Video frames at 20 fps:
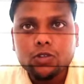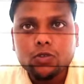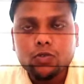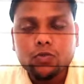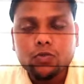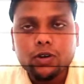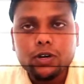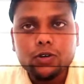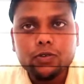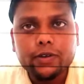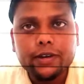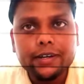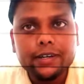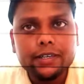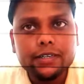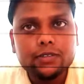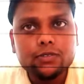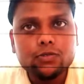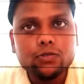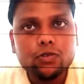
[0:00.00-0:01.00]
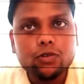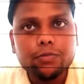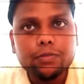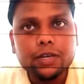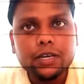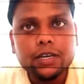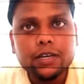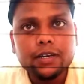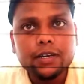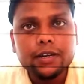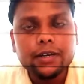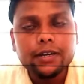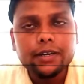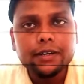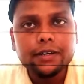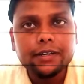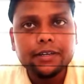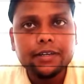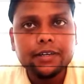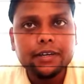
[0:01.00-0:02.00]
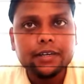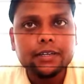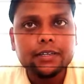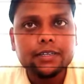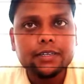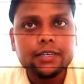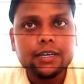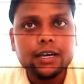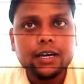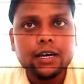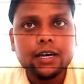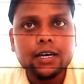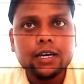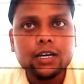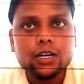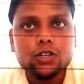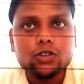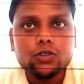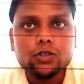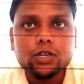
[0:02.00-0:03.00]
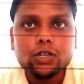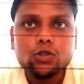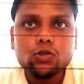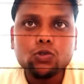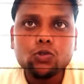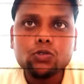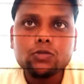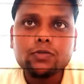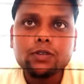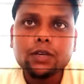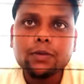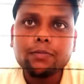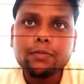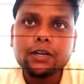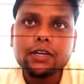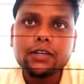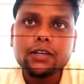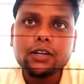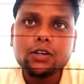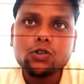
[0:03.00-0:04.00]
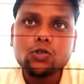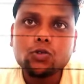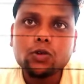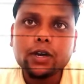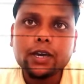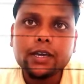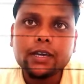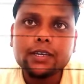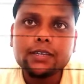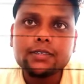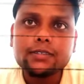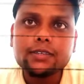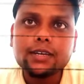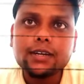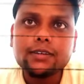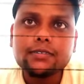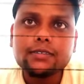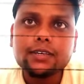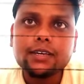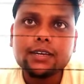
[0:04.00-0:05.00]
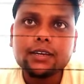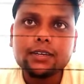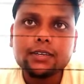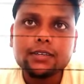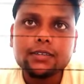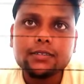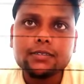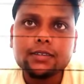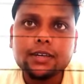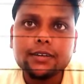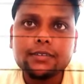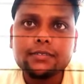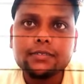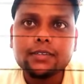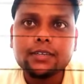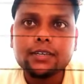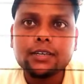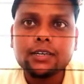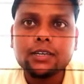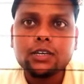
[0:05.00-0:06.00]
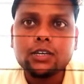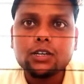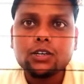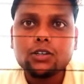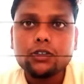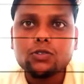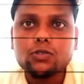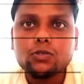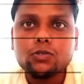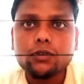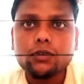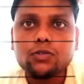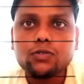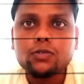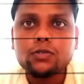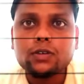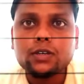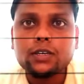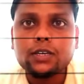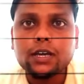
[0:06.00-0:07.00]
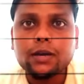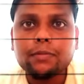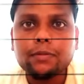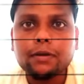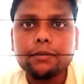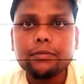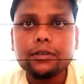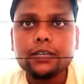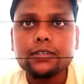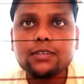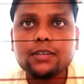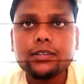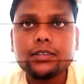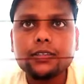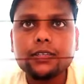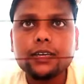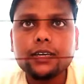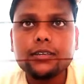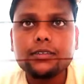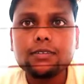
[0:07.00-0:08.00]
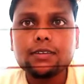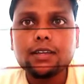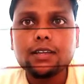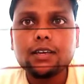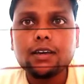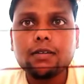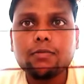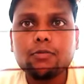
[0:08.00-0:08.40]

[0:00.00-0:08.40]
तो 120 इसको हमने डिडक्ट किया तो ये दो शेप में डिडक्ट होगा एक इस साइड से एक इस साइड से तो यहाँ पे आप देख सकते हैं इसके लिए